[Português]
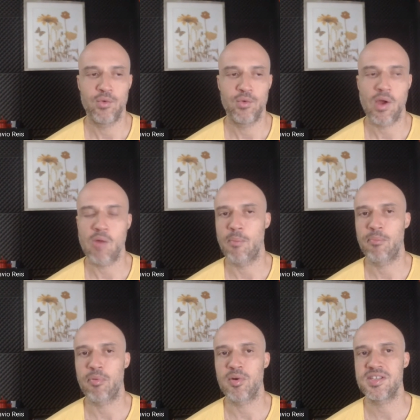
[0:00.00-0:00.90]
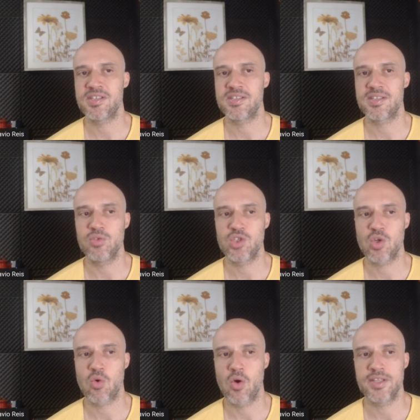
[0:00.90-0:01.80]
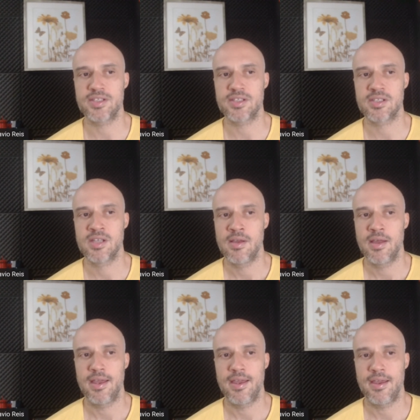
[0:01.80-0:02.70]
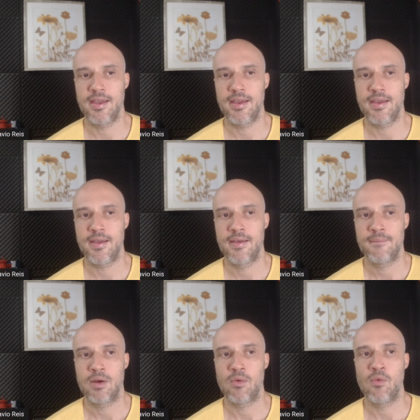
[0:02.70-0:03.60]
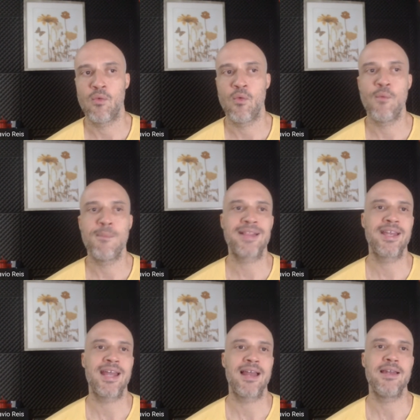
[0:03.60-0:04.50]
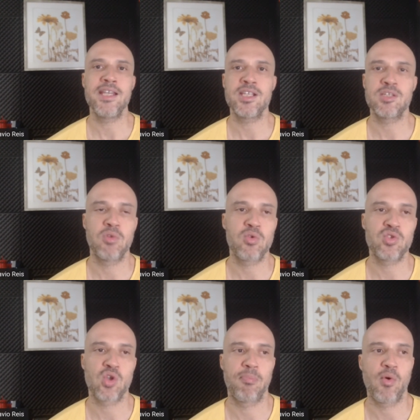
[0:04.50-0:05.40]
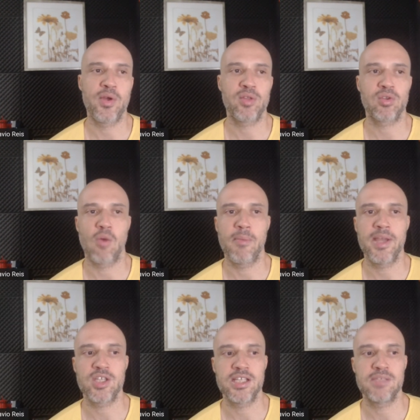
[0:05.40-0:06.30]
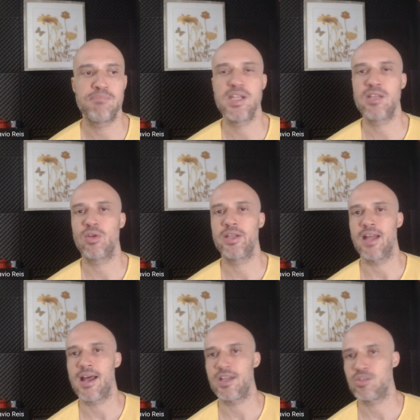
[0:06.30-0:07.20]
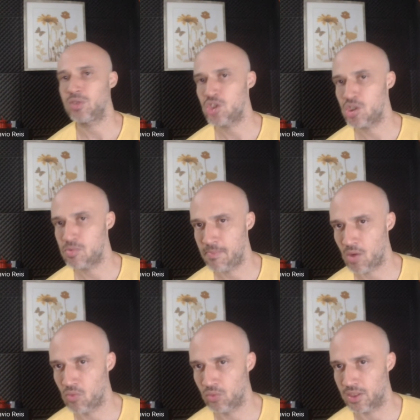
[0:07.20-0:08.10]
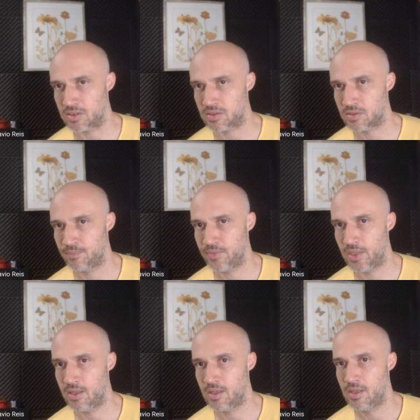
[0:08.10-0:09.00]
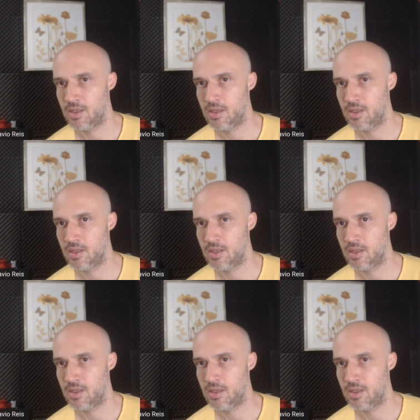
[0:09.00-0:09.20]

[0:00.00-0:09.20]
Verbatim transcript: Não é uma oposição de coisas. É, o, o, materialismo não se opõe totalmente à espiritualidade. Muita gente me pergunta isso, né?